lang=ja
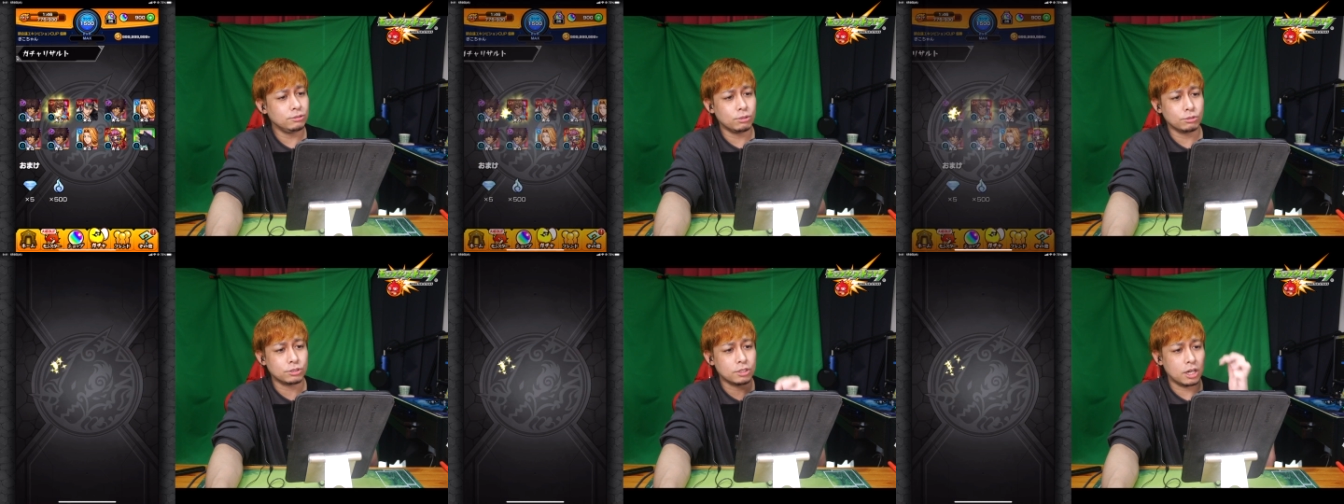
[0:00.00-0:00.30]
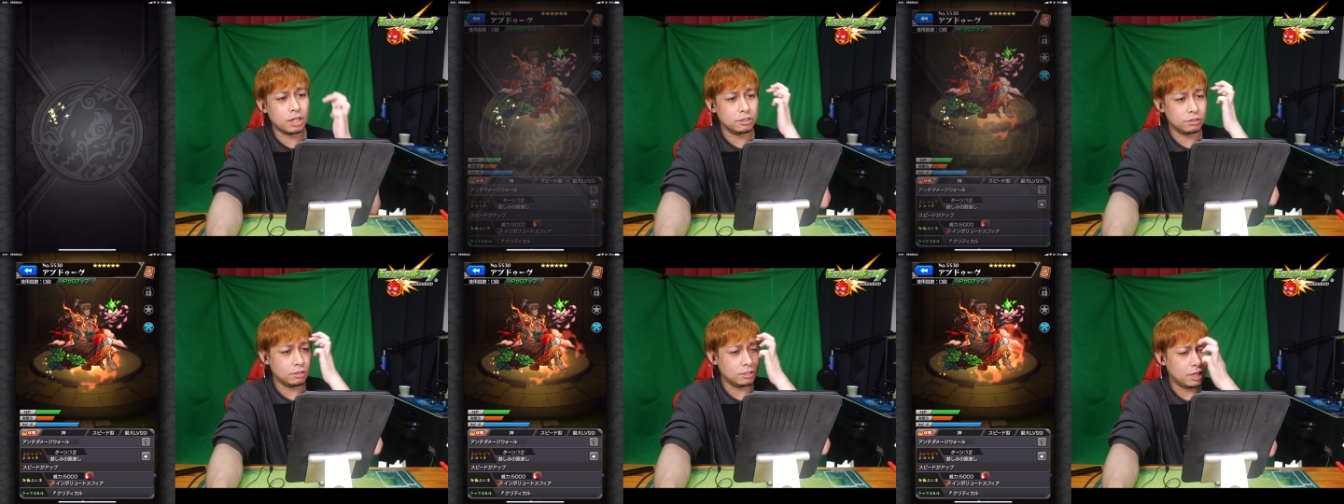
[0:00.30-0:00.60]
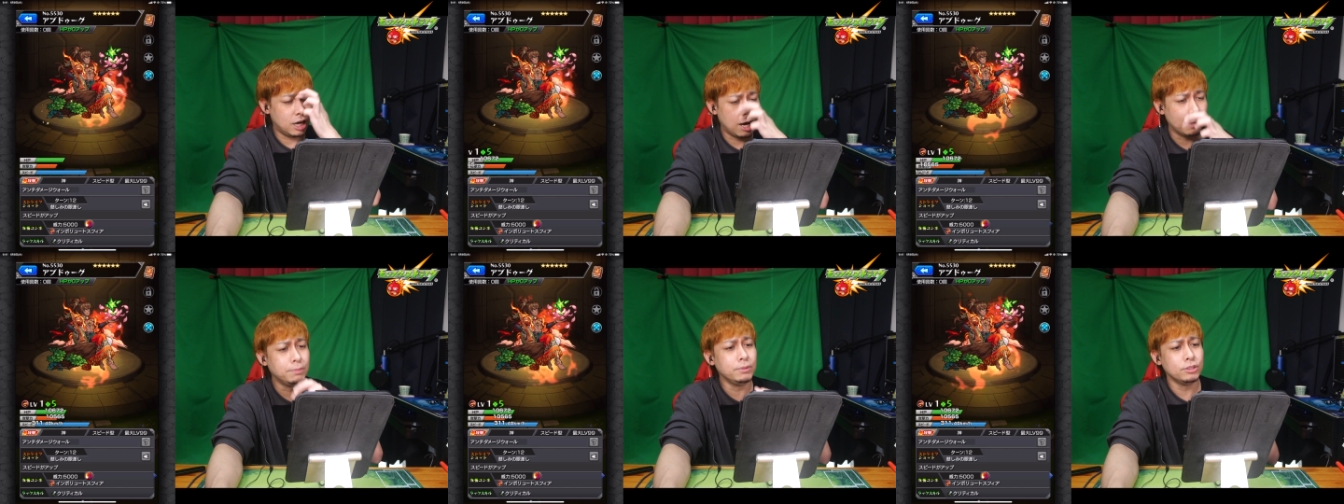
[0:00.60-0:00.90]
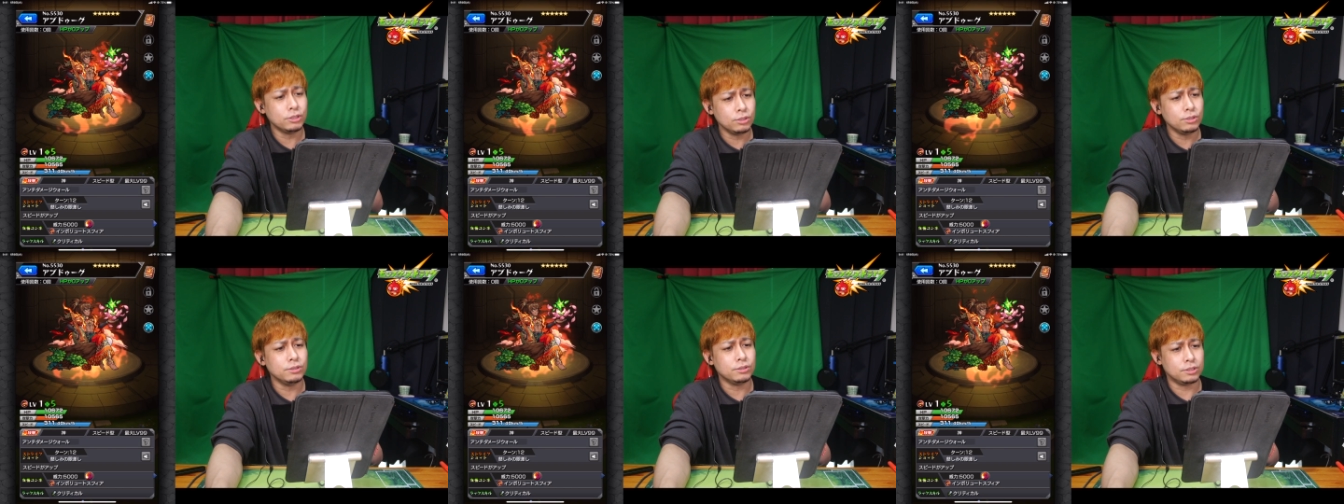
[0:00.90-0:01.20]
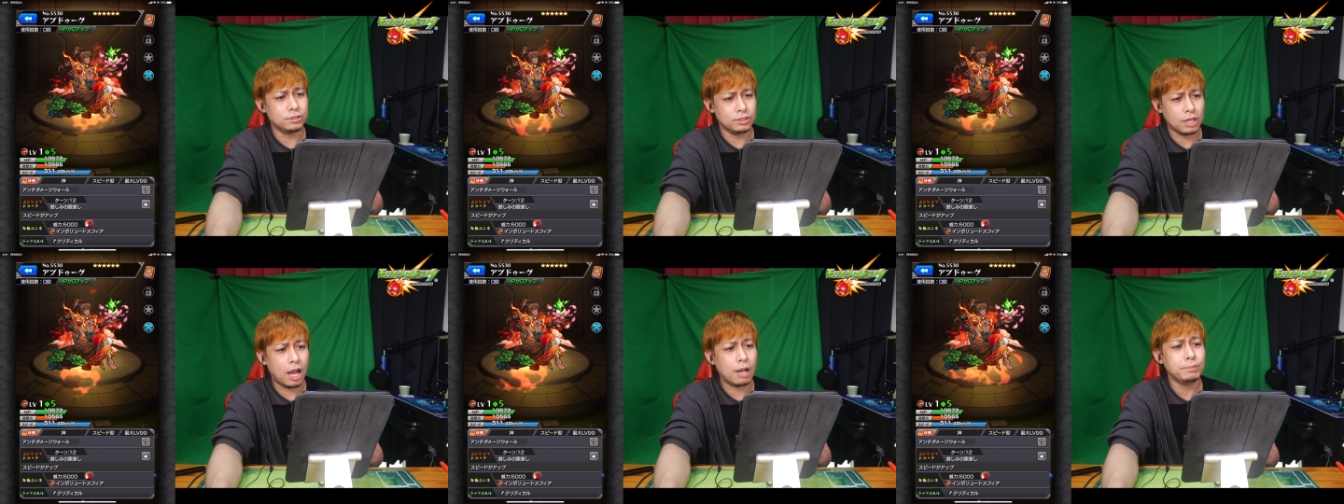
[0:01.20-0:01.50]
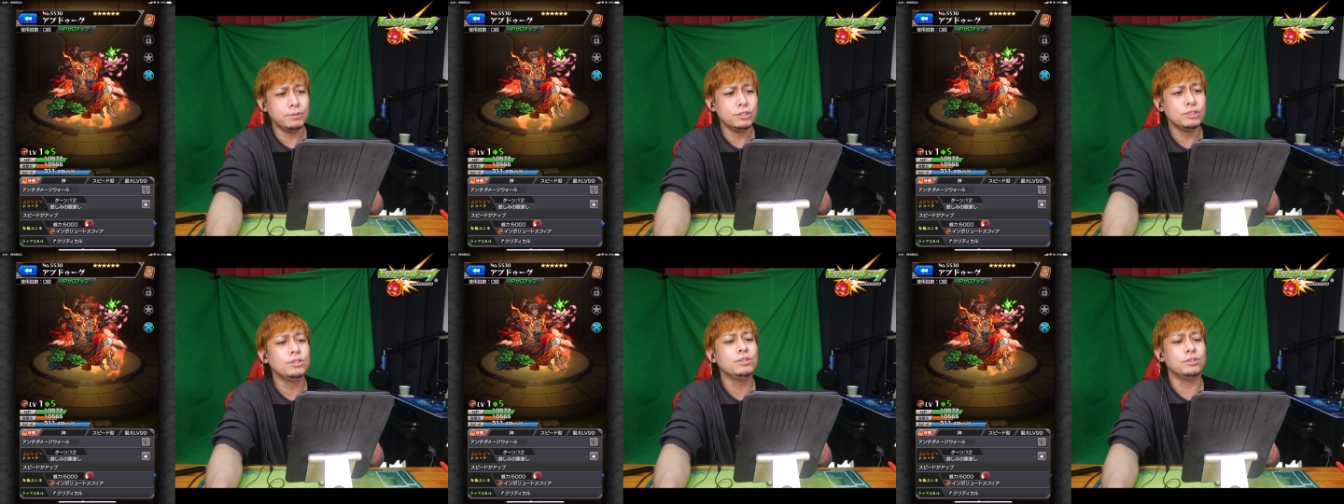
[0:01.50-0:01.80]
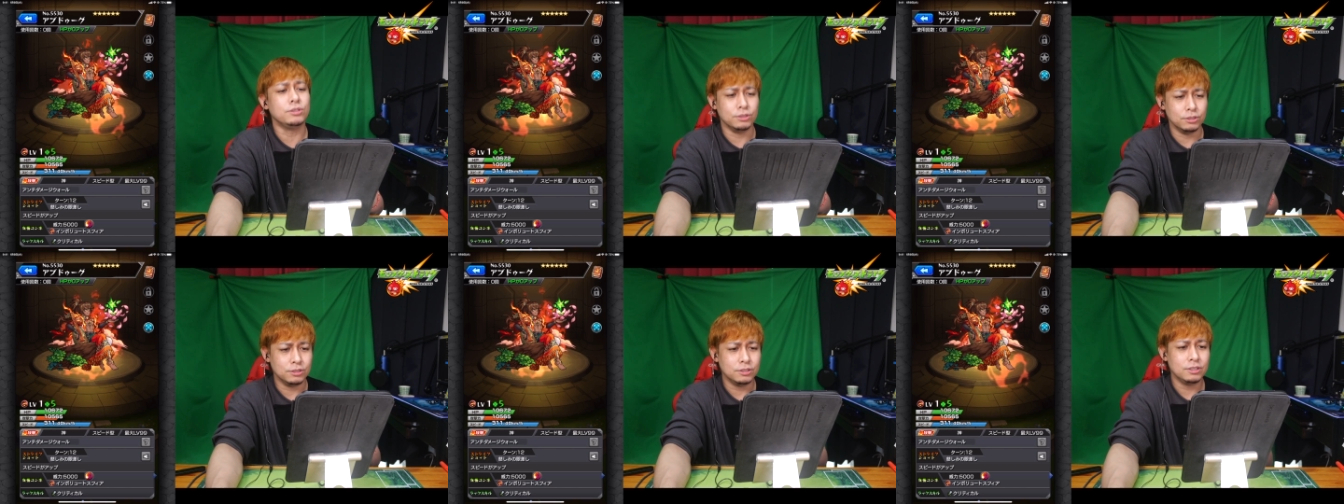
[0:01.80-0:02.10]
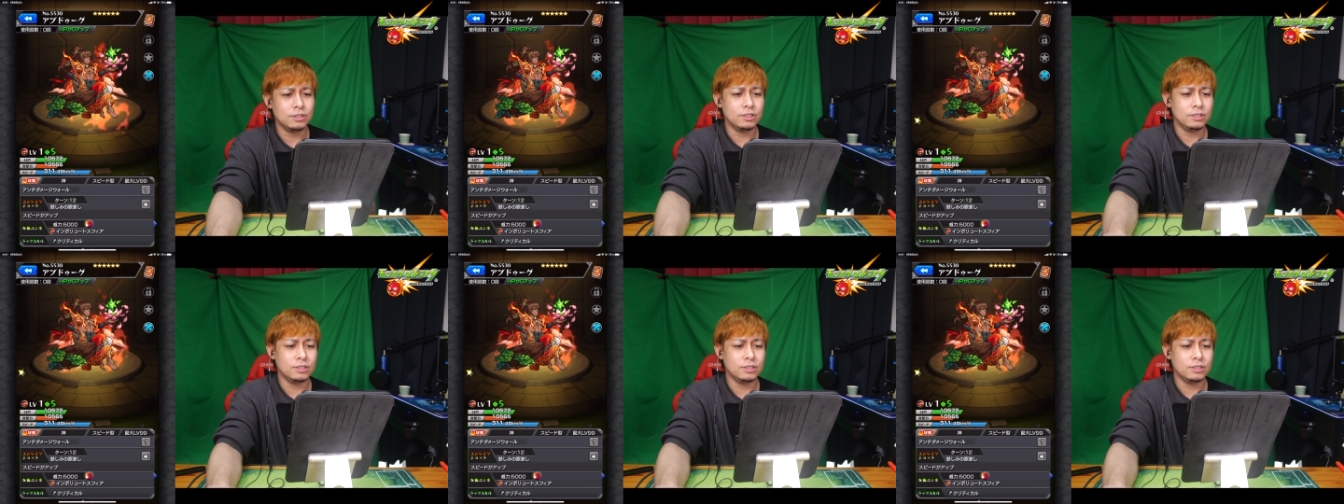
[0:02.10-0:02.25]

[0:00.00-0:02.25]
運曲じゃないんだよ。アブドゥーク、アブドゥーク。